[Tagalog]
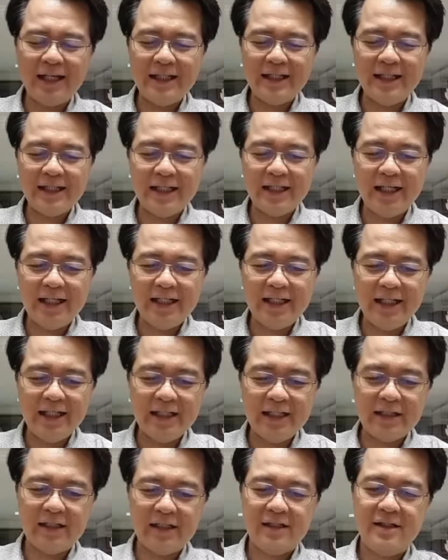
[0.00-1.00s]

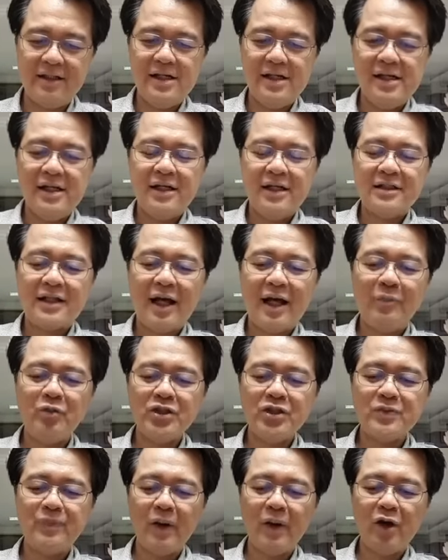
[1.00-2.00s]
Init-init
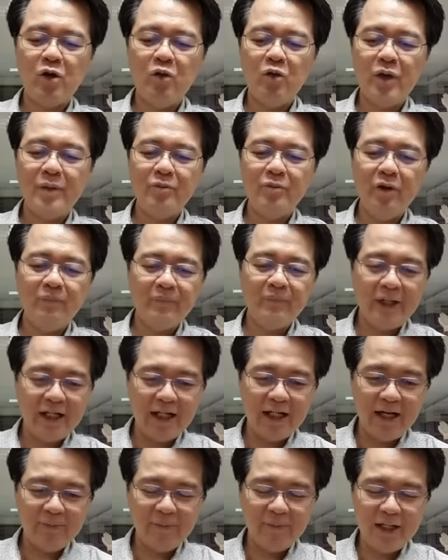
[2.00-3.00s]
tapos pag uwi mo,
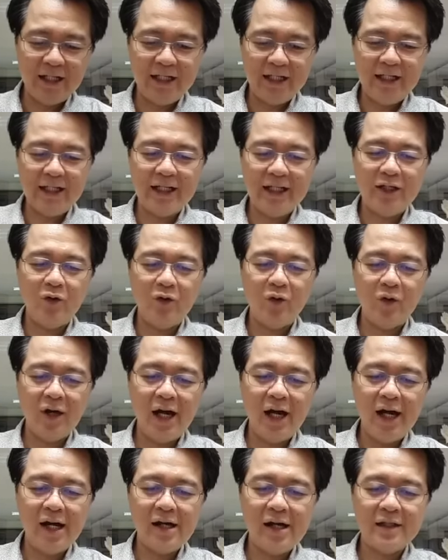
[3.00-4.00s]
biglang maliligo
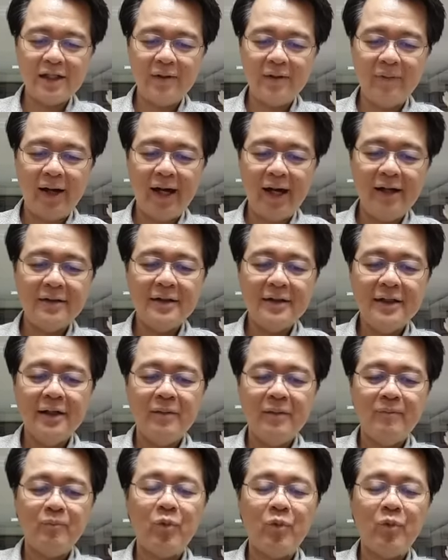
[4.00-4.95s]
ka, di ba?